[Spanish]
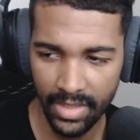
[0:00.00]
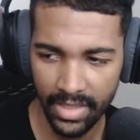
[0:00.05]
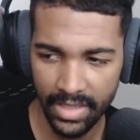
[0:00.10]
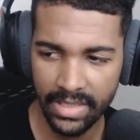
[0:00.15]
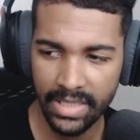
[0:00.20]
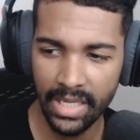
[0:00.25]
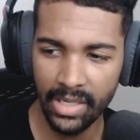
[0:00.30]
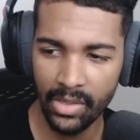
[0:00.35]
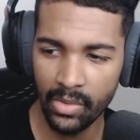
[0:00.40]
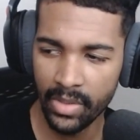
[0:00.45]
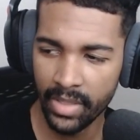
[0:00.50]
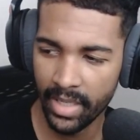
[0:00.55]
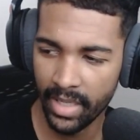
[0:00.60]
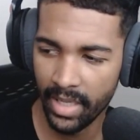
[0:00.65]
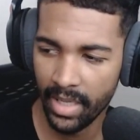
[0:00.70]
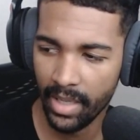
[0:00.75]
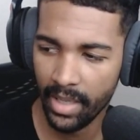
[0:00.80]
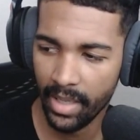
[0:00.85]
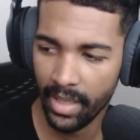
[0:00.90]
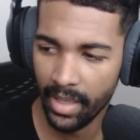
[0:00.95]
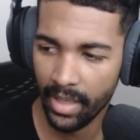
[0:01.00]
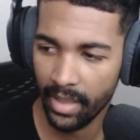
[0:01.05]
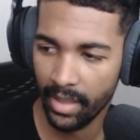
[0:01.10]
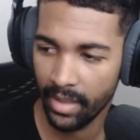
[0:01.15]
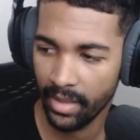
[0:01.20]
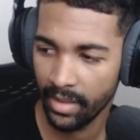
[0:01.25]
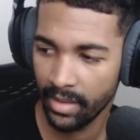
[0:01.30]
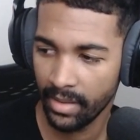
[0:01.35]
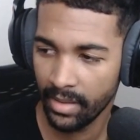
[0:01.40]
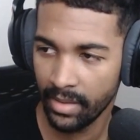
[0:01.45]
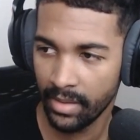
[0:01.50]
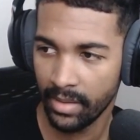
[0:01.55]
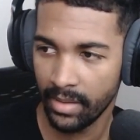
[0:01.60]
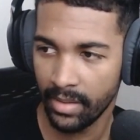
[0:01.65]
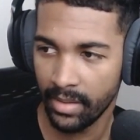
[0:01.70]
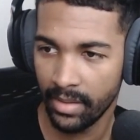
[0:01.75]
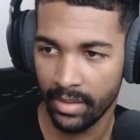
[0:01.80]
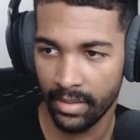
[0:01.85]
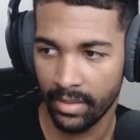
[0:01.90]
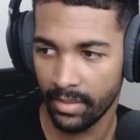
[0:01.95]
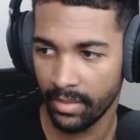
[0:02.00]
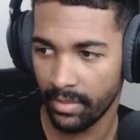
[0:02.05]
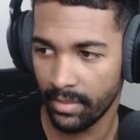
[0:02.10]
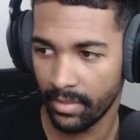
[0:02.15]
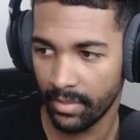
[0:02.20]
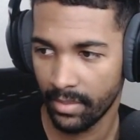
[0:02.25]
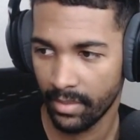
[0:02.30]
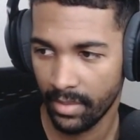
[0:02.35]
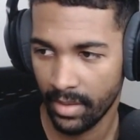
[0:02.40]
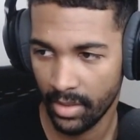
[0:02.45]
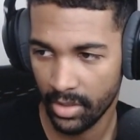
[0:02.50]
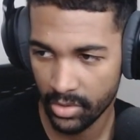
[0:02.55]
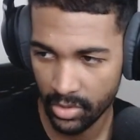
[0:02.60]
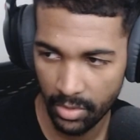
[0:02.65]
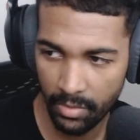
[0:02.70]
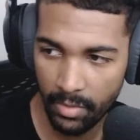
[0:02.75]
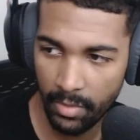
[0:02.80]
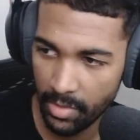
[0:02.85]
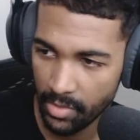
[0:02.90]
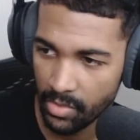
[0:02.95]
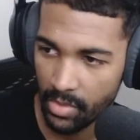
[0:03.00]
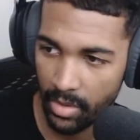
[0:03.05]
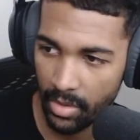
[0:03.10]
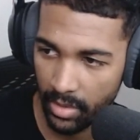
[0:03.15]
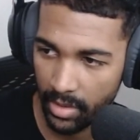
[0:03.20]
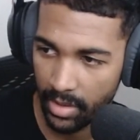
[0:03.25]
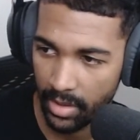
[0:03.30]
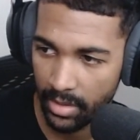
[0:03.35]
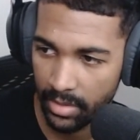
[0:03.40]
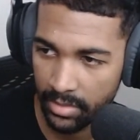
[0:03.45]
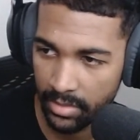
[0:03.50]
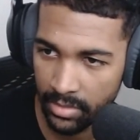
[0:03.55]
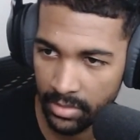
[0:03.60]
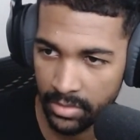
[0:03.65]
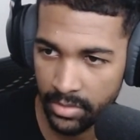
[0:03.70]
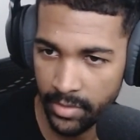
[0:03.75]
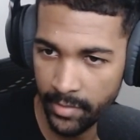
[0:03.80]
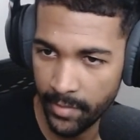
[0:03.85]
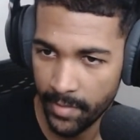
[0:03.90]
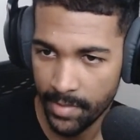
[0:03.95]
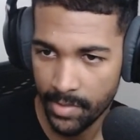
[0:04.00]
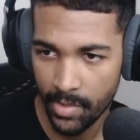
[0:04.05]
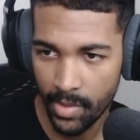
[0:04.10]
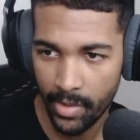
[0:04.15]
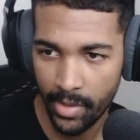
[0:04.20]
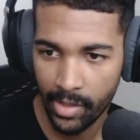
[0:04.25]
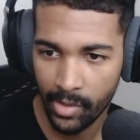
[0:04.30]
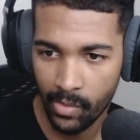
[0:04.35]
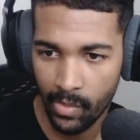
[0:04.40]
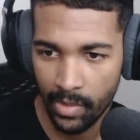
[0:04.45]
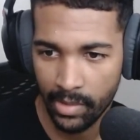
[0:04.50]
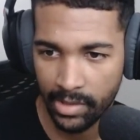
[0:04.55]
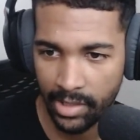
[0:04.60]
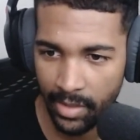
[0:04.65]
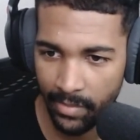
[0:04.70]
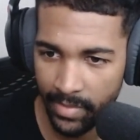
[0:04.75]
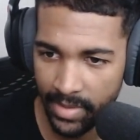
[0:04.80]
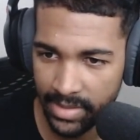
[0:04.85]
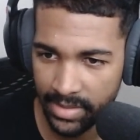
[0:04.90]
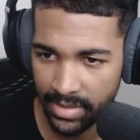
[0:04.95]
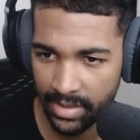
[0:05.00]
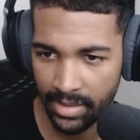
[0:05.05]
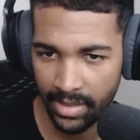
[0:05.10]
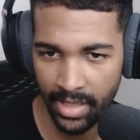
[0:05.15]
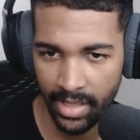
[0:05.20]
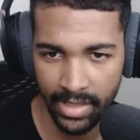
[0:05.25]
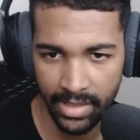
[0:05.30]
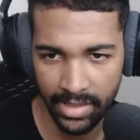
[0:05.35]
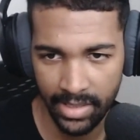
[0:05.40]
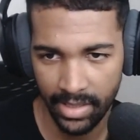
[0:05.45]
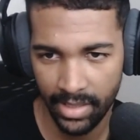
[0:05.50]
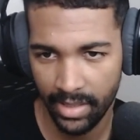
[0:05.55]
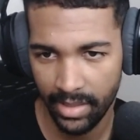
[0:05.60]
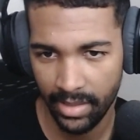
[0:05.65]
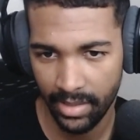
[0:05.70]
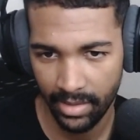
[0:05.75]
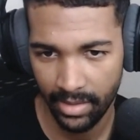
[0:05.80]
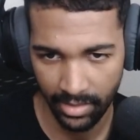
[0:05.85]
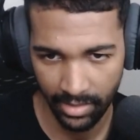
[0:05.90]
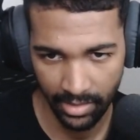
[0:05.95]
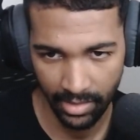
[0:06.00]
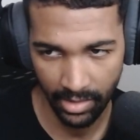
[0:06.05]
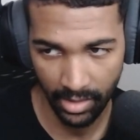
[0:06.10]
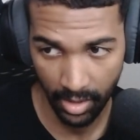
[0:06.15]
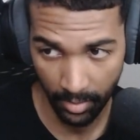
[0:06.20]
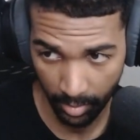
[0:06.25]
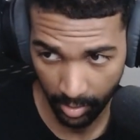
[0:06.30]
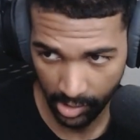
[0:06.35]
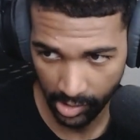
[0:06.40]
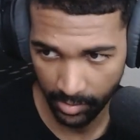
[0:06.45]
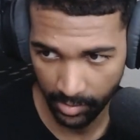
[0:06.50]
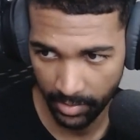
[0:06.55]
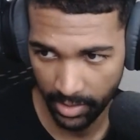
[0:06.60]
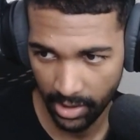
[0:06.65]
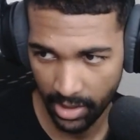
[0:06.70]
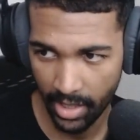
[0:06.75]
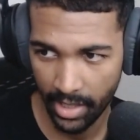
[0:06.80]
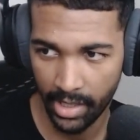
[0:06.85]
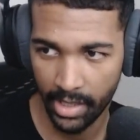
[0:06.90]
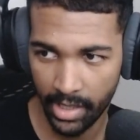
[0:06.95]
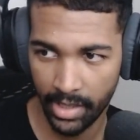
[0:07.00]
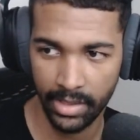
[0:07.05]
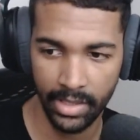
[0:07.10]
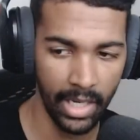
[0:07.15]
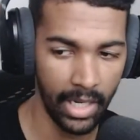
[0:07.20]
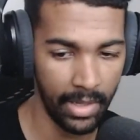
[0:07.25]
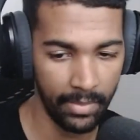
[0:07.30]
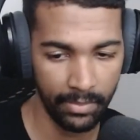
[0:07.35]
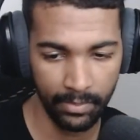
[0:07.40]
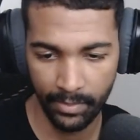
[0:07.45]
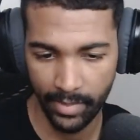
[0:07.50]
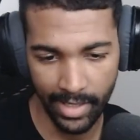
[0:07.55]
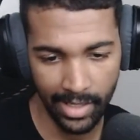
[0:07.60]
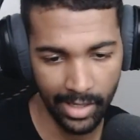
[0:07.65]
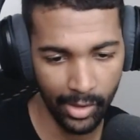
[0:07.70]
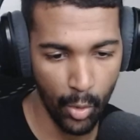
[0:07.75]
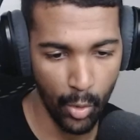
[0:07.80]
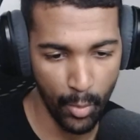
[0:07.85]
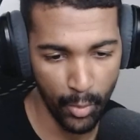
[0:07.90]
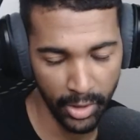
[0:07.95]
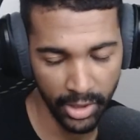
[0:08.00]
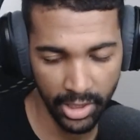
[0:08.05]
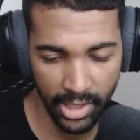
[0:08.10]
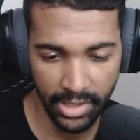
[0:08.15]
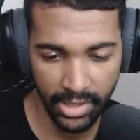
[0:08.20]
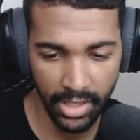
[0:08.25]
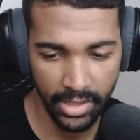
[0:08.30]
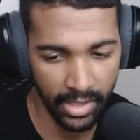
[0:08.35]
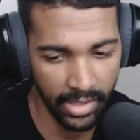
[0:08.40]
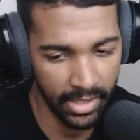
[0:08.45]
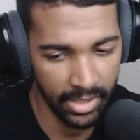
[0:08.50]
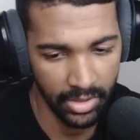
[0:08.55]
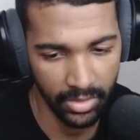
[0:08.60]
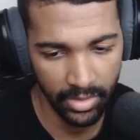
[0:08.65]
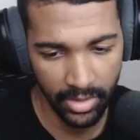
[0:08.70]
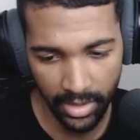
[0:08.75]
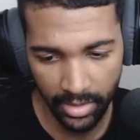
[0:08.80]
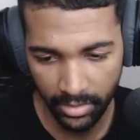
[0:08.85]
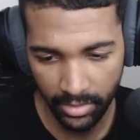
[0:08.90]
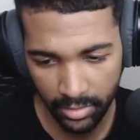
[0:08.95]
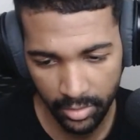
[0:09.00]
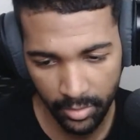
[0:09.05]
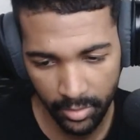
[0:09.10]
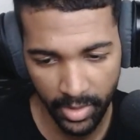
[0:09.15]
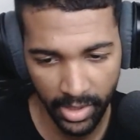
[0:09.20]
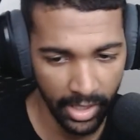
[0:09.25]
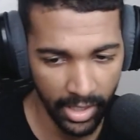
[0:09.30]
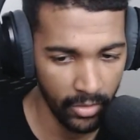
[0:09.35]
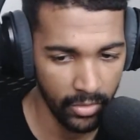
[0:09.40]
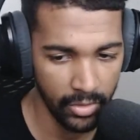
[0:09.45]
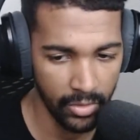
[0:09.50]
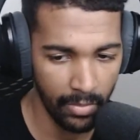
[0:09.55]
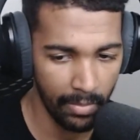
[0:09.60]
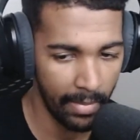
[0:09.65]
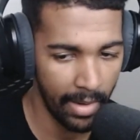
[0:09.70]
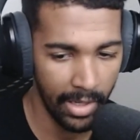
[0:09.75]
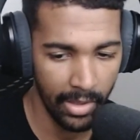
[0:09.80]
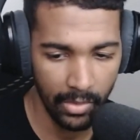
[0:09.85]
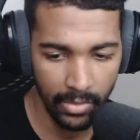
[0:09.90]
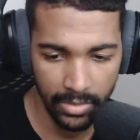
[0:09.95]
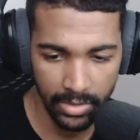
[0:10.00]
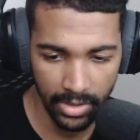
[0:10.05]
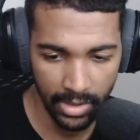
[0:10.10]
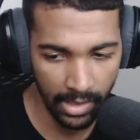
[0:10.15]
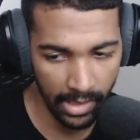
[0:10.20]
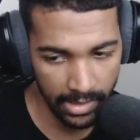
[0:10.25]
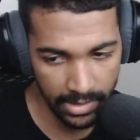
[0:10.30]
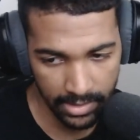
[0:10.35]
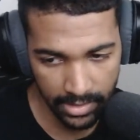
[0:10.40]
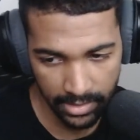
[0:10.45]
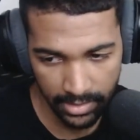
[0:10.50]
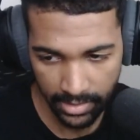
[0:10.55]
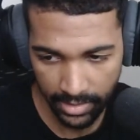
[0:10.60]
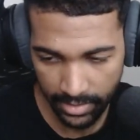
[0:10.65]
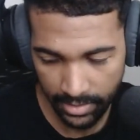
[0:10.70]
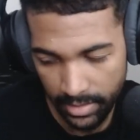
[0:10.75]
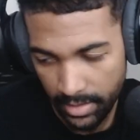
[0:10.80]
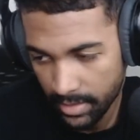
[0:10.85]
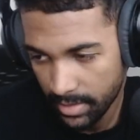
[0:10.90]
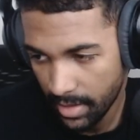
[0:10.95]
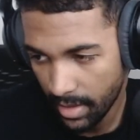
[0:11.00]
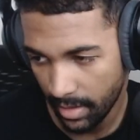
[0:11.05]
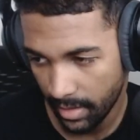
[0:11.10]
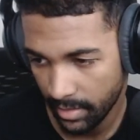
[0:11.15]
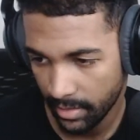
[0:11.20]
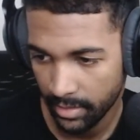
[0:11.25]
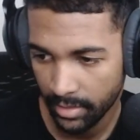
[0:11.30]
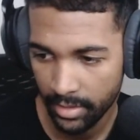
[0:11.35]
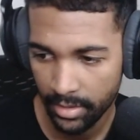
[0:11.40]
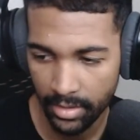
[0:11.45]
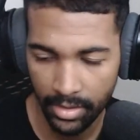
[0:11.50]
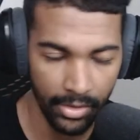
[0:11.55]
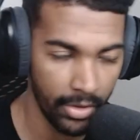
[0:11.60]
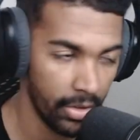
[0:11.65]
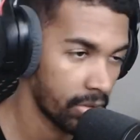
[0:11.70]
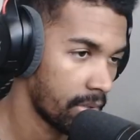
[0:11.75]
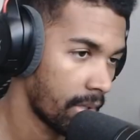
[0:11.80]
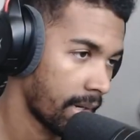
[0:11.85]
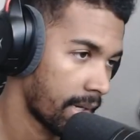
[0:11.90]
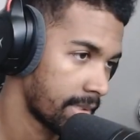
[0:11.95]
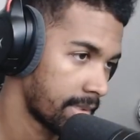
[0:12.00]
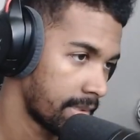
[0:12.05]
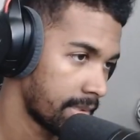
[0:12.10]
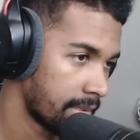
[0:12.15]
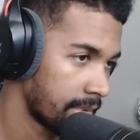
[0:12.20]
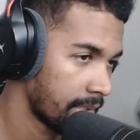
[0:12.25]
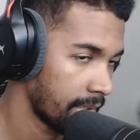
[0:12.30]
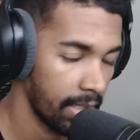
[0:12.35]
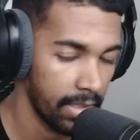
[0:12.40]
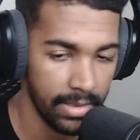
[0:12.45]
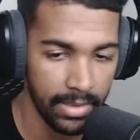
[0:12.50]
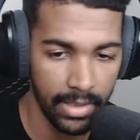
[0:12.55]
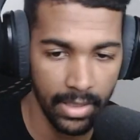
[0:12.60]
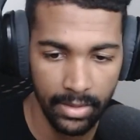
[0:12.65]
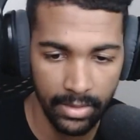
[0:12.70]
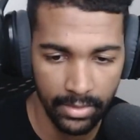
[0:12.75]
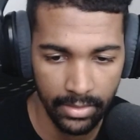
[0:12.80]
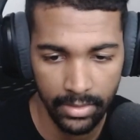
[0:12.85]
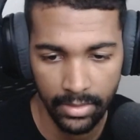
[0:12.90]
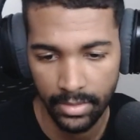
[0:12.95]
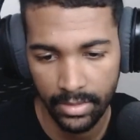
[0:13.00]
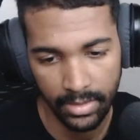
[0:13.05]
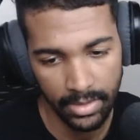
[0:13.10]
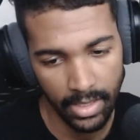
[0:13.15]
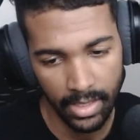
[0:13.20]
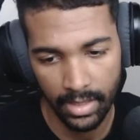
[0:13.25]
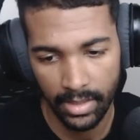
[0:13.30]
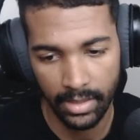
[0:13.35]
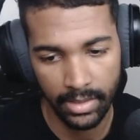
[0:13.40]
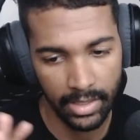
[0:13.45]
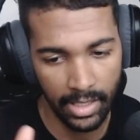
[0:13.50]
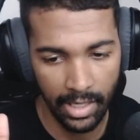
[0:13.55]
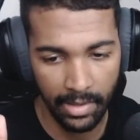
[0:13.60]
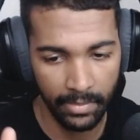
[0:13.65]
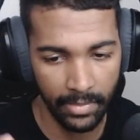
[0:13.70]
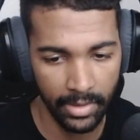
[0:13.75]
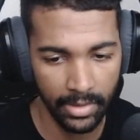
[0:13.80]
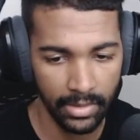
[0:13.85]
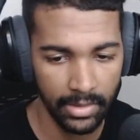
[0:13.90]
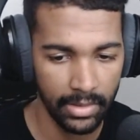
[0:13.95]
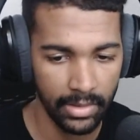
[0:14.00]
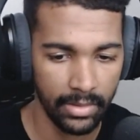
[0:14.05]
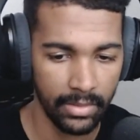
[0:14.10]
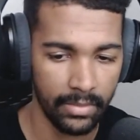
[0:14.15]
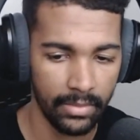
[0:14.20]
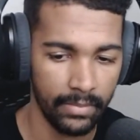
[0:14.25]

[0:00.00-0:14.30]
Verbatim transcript: es algo que que lo estoy viviendo ahora, lo estoy viviendo ahora con el tema este de Haití y de República Dominicana. Ya para comunidad internacional los dominicanos son malos y racistas, ya está. Yo soy racista, ya está. O sea, literalmente.